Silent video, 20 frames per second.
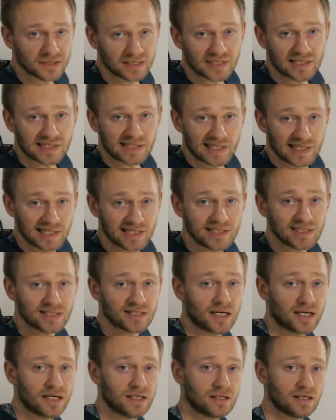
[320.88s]
Die
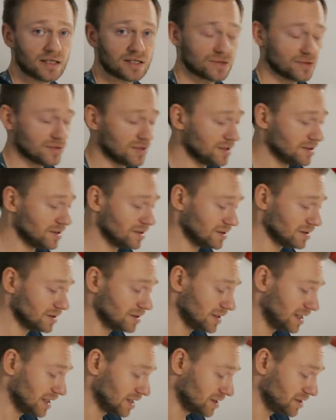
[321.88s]
Innenteile, also die
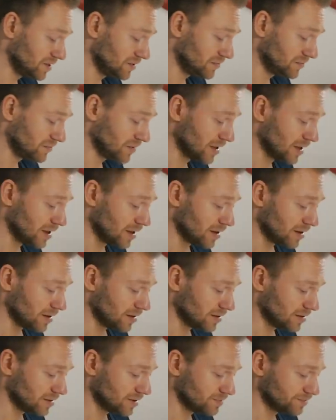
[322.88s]

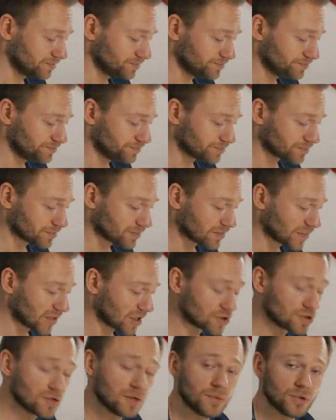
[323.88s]
Negativ-Schablonen,
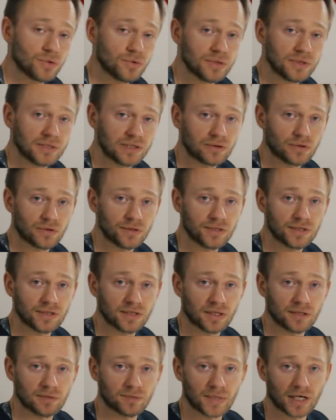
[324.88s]
ähm, die könnt ihr
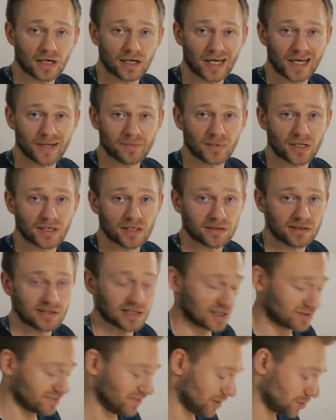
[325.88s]
dann nach einmal
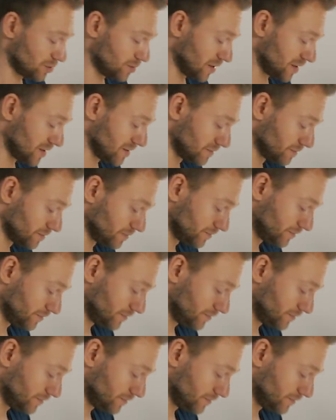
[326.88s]
direkt wegschmeißen.